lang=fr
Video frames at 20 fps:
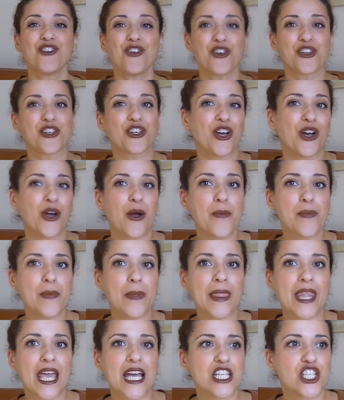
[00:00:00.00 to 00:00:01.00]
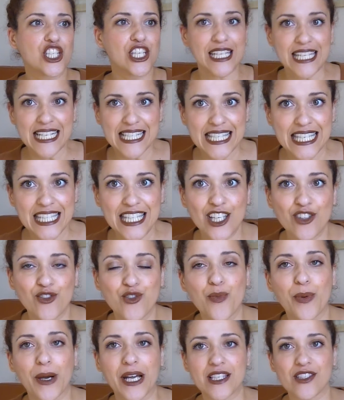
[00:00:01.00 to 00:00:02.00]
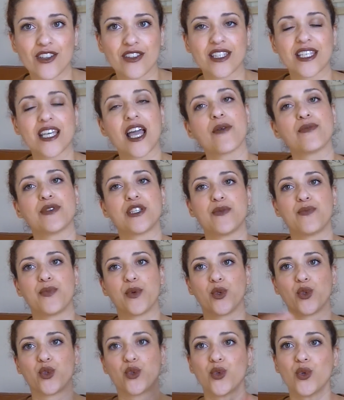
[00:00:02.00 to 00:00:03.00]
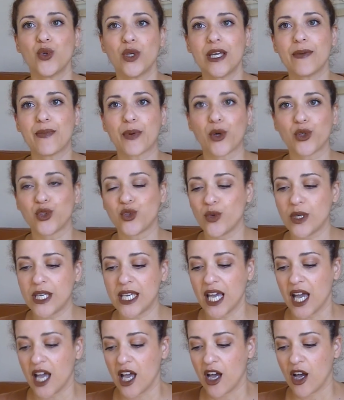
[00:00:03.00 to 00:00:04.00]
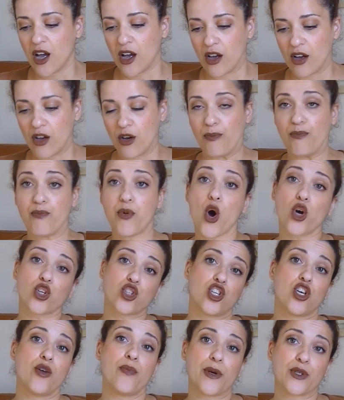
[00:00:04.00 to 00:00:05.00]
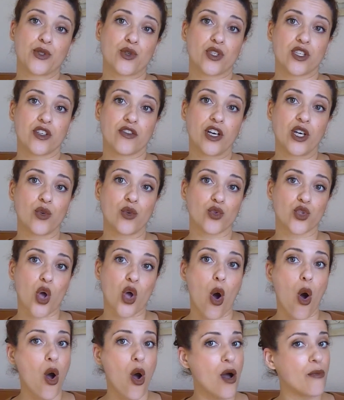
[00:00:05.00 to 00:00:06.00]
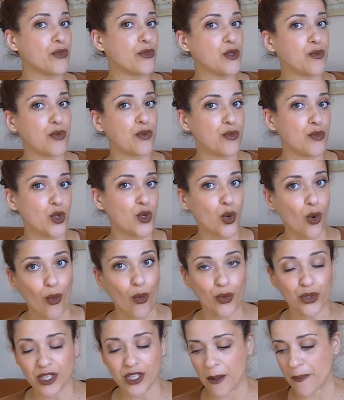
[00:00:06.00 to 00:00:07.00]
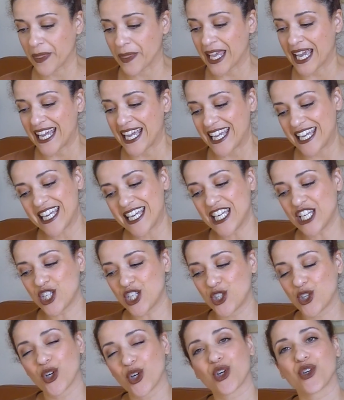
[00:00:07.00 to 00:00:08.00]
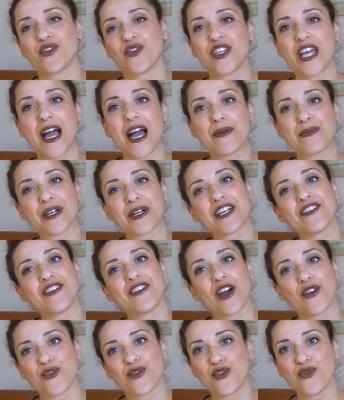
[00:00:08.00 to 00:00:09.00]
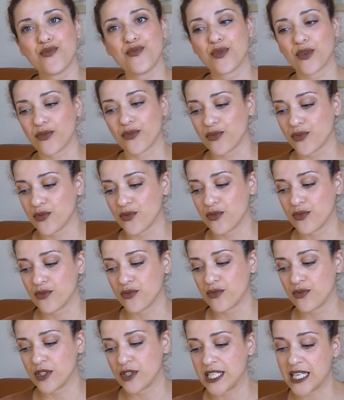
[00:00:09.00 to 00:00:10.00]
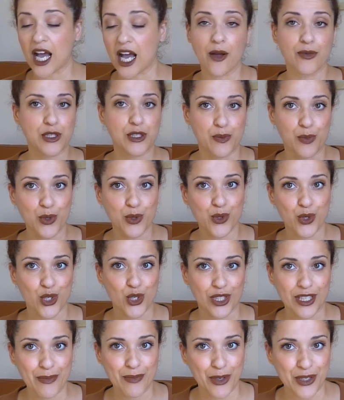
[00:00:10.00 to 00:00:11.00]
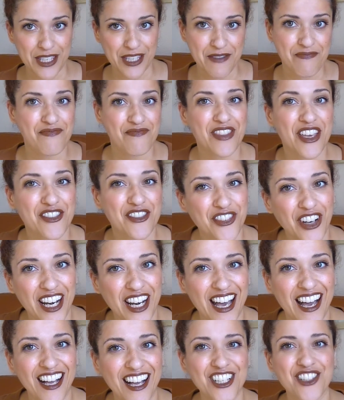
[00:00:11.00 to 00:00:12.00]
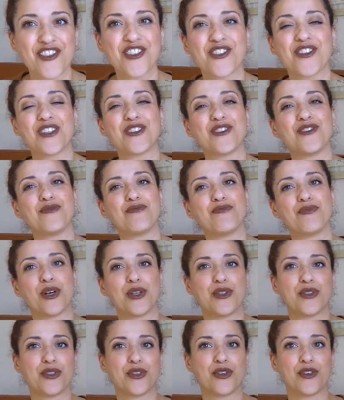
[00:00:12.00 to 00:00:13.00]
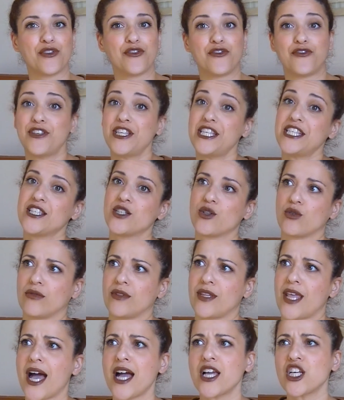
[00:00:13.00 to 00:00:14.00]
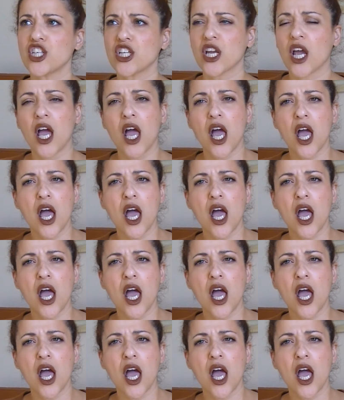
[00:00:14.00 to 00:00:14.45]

Donc, euh, j'ai décidé de vous présenter un petit peu tous les produits euh, portés, parce que c'est vrai qu'on s'en rend un petit peu mieux compte. Et je reviens après vers vous pour vous dire un petit peu ce que j'en ai pensé. Voilà, je vous souhaite une bonne visionnage.